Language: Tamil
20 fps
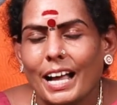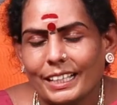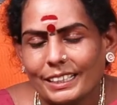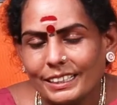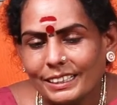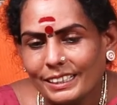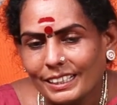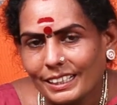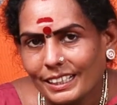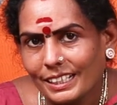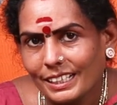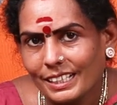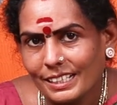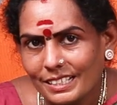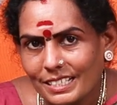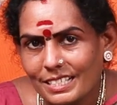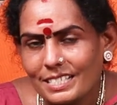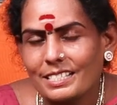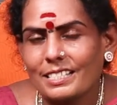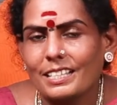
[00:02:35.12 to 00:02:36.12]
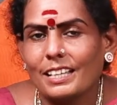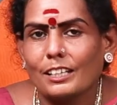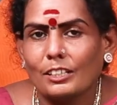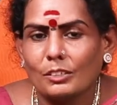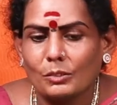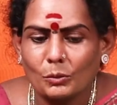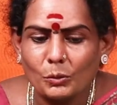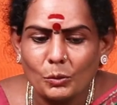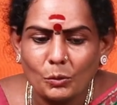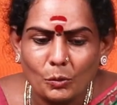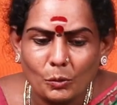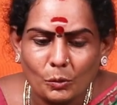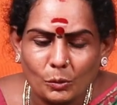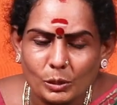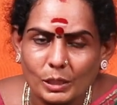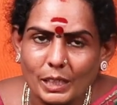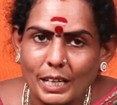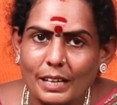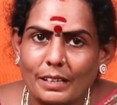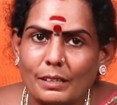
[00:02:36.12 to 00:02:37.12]
அதை நீங்கள் என்ன செய்யணும்
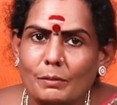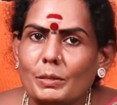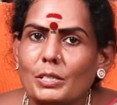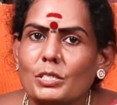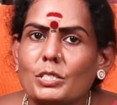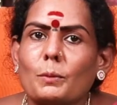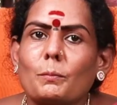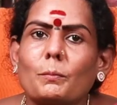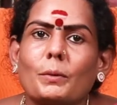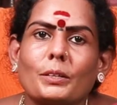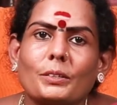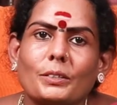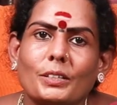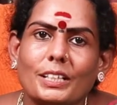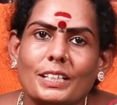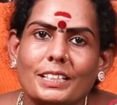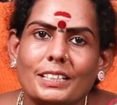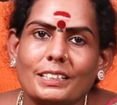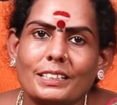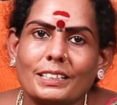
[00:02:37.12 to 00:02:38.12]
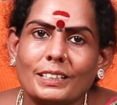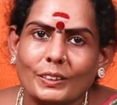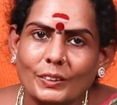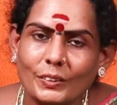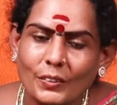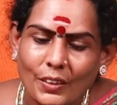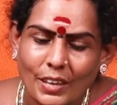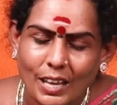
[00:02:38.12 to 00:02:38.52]
ஒரு எலுமிச்சைப்பழம் எடுத்து